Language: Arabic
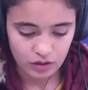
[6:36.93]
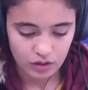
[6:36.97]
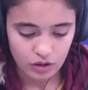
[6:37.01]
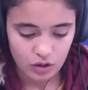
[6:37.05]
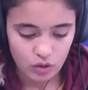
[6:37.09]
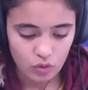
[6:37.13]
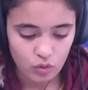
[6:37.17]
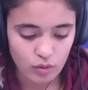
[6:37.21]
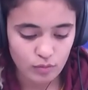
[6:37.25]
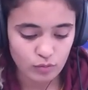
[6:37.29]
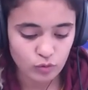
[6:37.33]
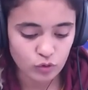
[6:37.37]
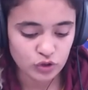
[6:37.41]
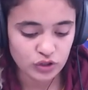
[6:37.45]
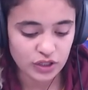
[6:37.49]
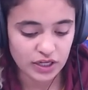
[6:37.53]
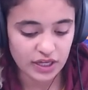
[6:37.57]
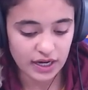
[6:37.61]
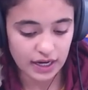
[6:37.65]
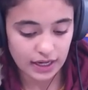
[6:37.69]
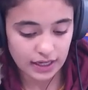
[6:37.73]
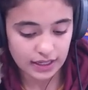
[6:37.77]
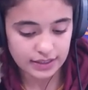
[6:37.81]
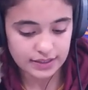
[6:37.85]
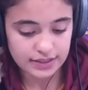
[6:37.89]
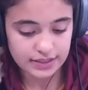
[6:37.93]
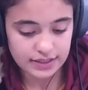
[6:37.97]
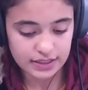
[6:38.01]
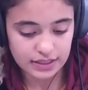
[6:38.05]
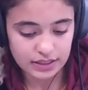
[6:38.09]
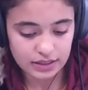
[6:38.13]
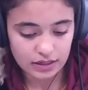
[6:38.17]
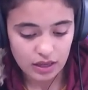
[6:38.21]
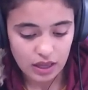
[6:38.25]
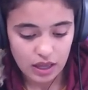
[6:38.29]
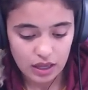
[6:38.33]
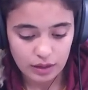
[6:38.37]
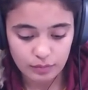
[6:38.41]
ومشاركتي
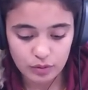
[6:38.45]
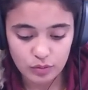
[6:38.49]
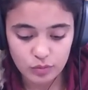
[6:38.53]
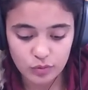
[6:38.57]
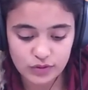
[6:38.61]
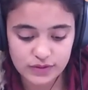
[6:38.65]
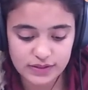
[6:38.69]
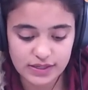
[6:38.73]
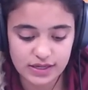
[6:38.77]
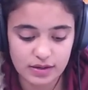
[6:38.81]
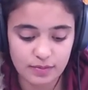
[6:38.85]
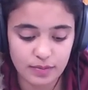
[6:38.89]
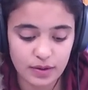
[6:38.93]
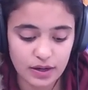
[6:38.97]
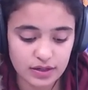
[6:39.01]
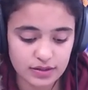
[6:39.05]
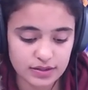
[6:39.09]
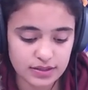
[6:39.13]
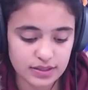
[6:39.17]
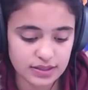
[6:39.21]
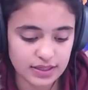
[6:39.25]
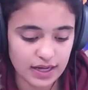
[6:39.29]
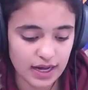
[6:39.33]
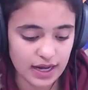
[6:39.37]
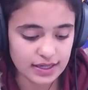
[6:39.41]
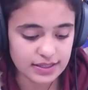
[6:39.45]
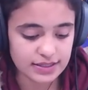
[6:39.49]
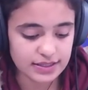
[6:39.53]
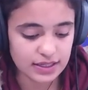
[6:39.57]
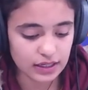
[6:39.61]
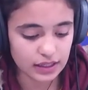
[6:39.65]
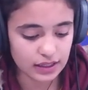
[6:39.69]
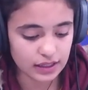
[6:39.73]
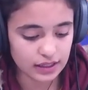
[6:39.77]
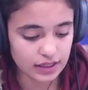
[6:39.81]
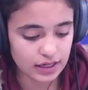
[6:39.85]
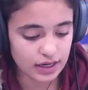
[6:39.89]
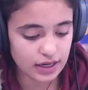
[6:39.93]
بمسابقة تحدي
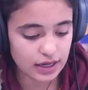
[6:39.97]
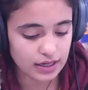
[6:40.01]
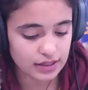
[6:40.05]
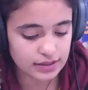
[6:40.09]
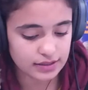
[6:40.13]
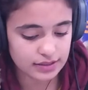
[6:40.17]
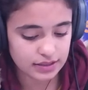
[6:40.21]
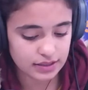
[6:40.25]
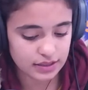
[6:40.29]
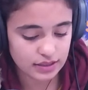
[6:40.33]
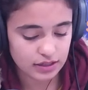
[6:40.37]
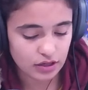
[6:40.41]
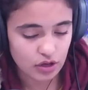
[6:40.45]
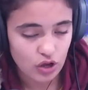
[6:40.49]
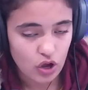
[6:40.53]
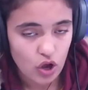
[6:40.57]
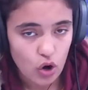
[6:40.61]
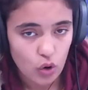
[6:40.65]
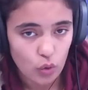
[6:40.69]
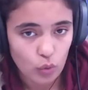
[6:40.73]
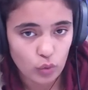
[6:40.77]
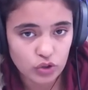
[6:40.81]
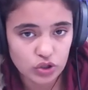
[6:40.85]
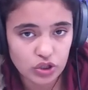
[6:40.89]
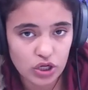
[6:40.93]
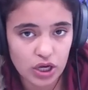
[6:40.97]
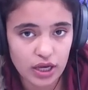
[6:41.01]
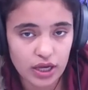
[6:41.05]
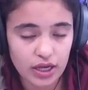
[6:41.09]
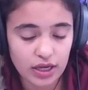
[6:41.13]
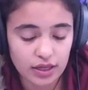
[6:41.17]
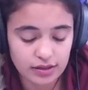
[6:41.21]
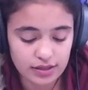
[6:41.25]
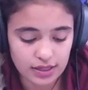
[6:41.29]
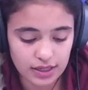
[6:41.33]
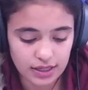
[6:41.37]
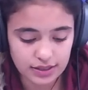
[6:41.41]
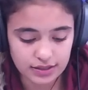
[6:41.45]
القراءة
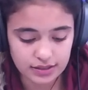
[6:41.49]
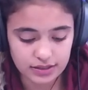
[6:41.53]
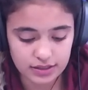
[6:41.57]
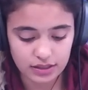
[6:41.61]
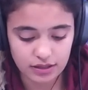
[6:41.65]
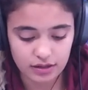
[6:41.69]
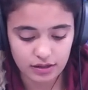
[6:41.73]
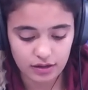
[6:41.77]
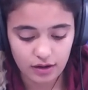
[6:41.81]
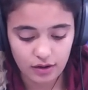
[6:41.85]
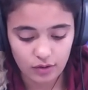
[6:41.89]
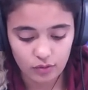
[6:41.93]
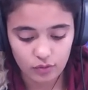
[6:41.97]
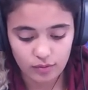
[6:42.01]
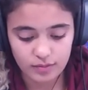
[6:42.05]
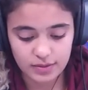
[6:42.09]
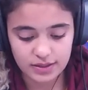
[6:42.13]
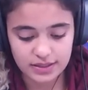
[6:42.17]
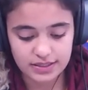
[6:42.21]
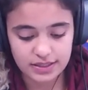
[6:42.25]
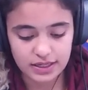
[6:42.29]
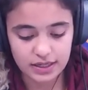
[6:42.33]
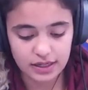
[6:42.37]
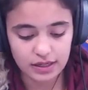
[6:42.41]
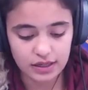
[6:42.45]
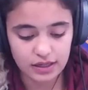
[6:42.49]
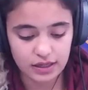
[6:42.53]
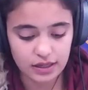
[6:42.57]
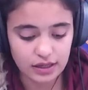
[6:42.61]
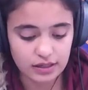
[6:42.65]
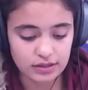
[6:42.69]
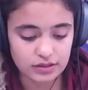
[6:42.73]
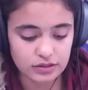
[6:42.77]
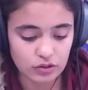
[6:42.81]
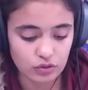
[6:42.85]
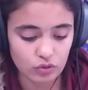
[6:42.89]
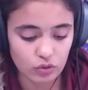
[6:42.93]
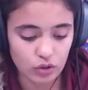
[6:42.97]
وشهاداتي
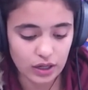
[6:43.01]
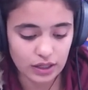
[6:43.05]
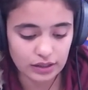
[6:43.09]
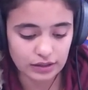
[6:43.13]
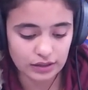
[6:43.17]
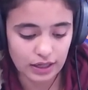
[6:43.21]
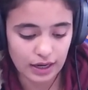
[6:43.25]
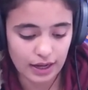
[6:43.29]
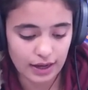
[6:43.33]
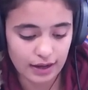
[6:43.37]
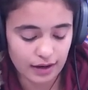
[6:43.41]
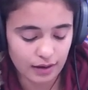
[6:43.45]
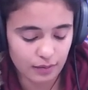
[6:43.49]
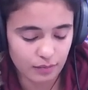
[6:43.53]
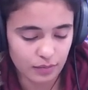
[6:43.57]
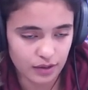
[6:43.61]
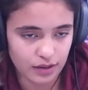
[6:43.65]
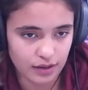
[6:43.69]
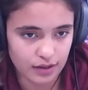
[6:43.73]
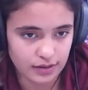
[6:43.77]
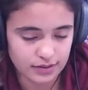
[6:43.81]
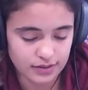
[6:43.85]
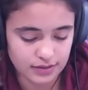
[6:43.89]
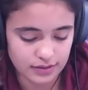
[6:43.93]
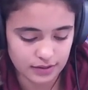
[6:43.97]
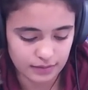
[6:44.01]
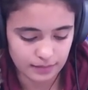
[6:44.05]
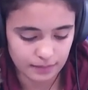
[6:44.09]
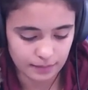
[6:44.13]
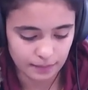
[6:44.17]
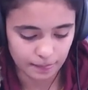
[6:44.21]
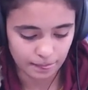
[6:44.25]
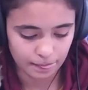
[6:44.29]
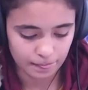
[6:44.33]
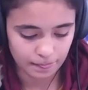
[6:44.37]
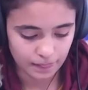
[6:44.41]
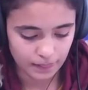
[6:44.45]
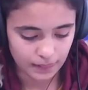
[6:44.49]
وميداليات اللغة العربية
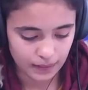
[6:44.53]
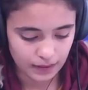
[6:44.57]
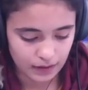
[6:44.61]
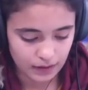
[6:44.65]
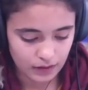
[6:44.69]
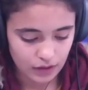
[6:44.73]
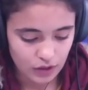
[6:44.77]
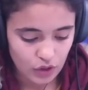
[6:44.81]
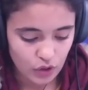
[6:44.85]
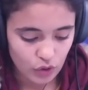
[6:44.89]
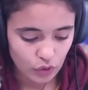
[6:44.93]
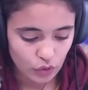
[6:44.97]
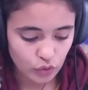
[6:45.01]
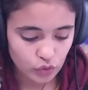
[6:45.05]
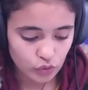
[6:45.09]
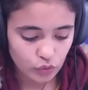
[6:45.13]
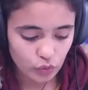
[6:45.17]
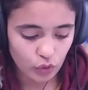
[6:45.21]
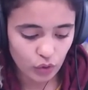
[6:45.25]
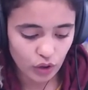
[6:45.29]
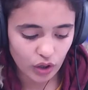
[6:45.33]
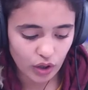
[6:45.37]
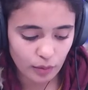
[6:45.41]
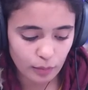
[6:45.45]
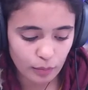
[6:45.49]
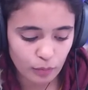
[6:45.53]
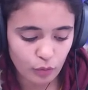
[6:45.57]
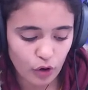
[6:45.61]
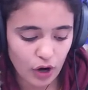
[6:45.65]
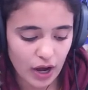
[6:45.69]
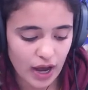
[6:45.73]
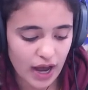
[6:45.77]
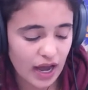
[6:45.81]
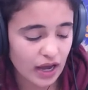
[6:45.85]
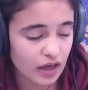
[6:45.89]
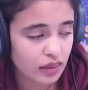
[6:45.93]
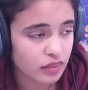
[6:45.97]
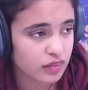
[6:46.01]
كنت أحبها
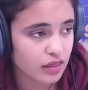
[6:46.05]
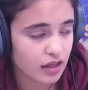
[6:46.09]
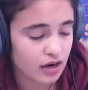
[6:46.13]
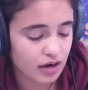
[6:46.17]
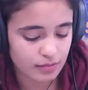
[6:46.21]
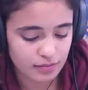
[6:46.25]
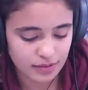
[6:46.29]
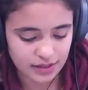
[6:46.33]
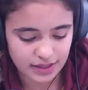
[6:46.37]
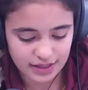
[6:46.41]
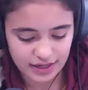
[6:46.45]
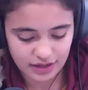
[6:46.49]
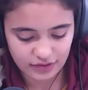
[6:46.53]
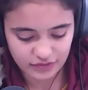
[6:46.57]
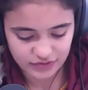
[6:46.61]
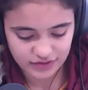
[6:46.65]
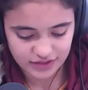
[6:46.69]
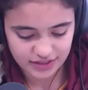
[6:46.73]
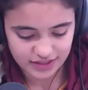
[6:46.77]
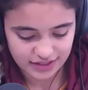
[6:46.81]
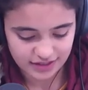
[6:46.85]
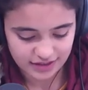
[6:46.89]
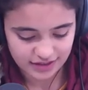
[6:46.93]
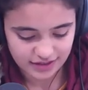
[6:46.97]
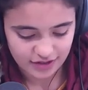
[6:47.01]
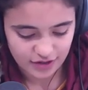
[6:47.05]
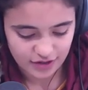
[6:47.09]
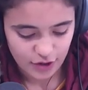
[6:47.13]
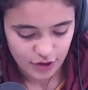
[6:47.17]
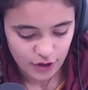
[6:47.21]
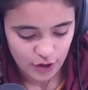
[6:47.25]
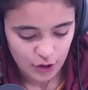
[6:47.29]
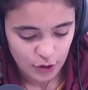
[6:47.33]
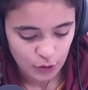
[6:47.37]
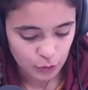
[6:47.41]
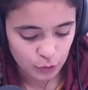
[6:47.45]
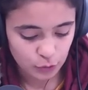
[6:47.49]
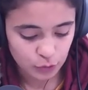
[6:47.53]
أكثر من نفسي
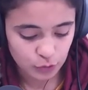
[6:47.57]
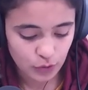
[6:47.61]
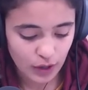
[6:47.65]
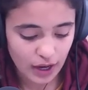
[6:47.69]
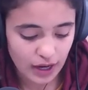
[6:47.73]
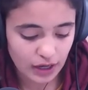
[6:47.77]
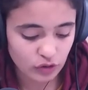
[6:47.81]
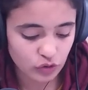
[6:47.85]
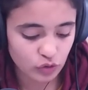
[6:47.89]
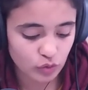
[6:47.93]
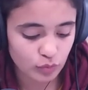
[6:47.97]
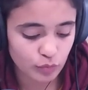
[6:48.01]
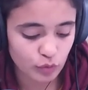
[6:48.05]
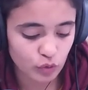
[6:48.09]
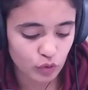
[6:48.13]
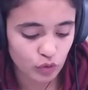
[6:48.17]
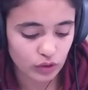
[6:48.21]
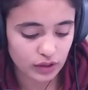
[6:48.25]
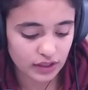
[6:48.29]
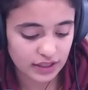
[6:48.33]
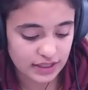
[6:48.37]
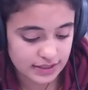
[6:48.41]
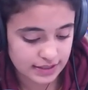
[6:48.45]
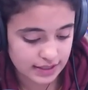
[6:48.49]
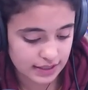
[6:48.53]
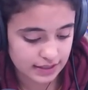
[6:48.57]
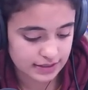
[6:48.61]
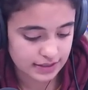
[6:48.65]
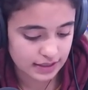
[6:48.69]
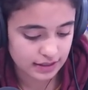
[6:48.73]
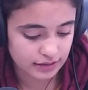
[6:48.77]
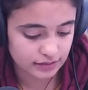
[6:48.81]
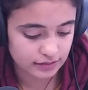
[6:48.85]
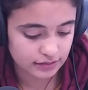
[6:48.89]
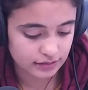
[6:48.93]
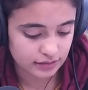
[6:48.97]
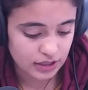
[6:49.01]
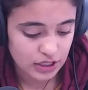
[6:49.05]
كنت أكتب
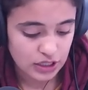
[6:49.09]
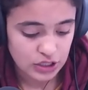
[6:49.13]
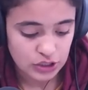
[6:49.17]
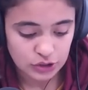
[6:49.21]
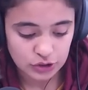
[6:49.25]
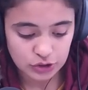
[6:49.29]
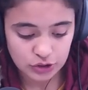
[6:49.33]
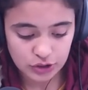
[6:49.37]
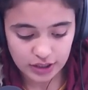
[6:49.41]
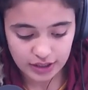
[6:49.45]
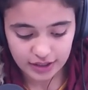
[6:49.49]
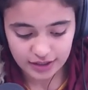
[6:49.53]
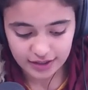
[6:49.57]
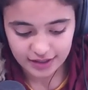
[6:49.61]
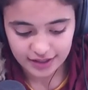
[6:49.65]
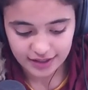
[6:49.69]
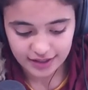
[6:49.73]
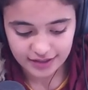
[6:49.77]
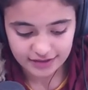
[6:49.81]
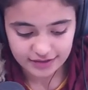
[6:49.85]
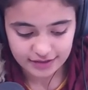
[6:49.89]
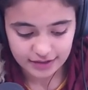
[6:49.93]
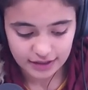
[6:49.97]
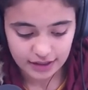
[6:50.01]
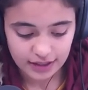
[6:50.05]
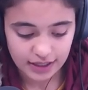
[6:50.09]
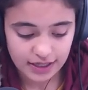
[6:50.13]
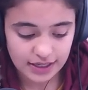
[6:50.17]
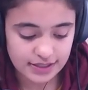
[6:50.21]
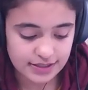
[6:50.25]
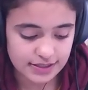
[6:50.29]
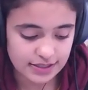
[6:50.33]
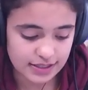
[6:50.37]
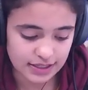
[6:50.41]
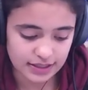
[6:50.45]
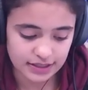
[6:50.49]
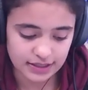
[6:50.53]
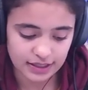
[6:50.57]
قصصا شعرا
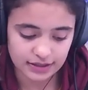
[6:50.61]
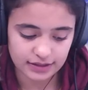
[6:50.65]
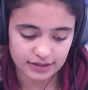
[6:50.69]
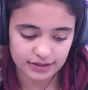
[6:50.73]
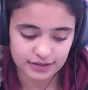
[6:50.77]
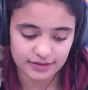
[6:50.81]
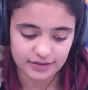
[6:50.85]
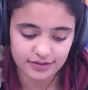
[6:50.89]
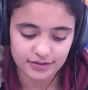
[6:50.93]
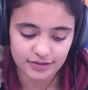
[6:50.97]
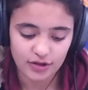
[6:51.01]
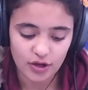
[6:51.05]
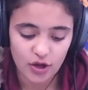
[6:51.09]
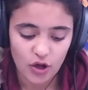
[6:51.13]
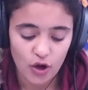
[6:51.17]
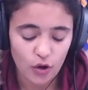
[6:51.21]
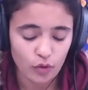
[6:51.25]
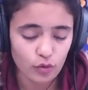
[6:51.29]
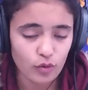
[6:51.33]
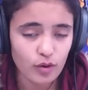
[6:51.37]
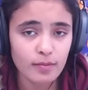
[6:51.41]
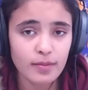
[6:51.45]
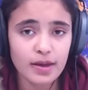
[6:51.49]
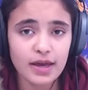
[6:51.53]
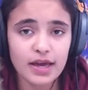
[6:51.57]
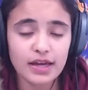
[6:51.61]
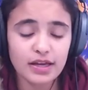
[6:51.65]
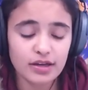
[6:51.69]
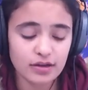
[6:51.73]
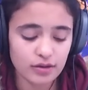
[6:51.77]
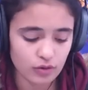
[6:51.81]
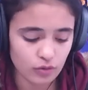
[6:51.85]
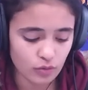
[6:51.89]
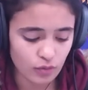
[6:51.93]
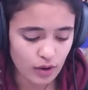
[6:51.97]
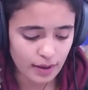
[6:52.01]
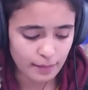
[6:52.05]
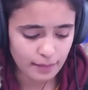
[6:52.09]
قصيدة وما,
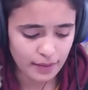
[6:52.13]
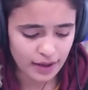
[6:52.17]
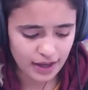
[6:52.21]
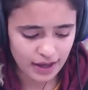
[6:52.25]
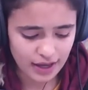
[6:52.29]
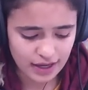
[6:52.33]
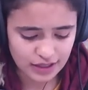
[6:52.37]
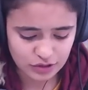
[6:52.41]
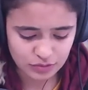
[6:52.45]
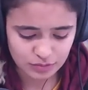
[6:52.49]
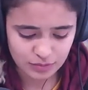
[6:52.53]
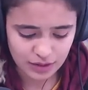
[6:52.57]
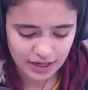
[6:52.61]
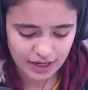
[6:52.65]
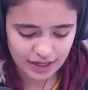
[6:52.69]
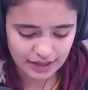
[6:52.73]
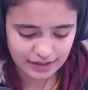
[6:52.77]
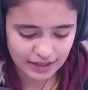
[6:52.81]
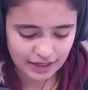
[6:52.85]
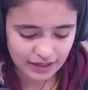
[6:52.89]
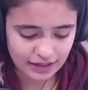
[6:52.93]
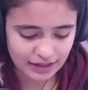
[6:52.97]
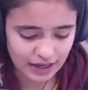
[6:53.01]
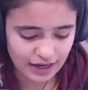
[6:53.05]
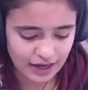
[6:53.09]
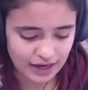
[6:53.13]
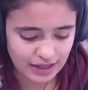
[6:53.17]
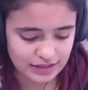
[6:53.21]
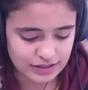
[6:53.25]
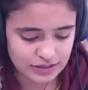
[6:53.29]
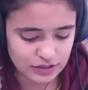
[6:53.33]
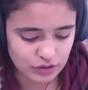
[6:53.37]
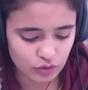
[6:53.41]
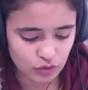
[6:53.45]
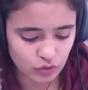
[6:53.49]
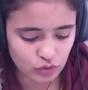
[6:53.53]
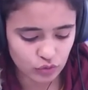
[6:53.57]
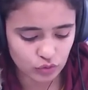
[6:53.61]
وما أجمل تلك التي
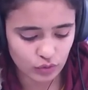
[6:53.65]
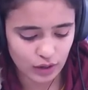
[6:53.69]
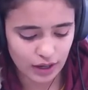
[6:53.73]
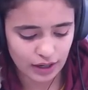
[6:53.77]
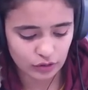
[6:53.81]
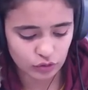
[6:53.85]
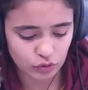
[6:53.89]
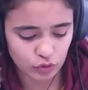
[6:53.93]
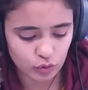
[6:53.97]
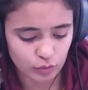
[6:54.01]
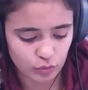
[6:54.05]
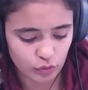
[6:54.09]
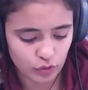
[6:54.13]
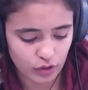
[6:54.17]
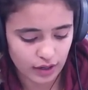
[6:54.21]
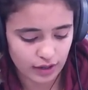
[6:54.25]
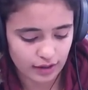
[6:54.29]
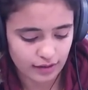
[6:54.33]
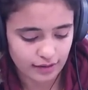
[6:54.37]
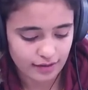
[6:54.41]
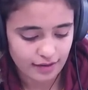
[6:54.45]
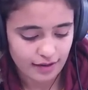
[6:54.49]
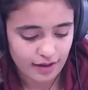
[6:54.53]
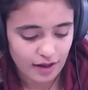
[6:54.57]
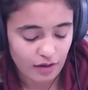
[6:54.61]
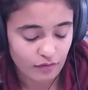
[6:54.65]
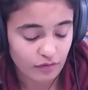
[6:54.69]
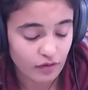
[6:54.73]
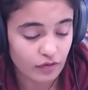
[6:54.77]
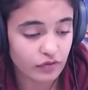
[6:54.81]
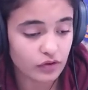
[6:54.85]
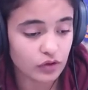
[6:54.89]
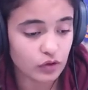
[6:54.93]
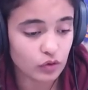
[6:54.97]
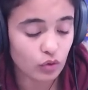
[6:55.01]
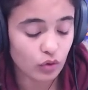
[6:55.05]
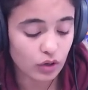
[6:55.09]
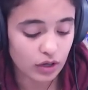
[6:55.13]
كنت أكتبها ففي
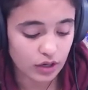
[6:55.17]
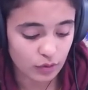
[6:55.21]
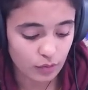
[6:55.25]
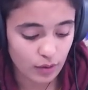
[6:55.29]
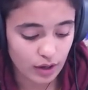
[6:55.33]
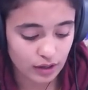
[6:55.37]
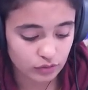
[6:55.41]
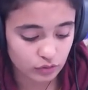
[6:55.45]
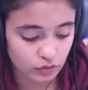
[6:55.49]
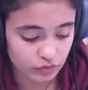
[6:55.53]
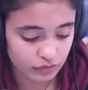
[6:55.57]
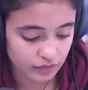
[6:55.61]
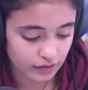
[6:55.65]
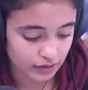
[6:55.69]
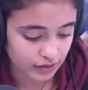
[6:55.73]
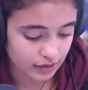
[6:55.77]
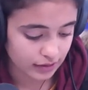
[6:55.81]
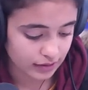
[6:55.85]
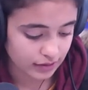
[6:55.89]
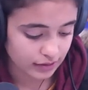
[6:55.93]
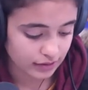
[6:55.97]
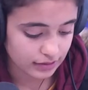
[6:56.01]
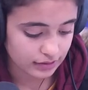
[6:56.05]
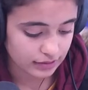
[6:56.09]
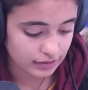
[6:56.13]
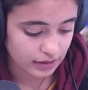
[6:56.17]
كل وقت فراغ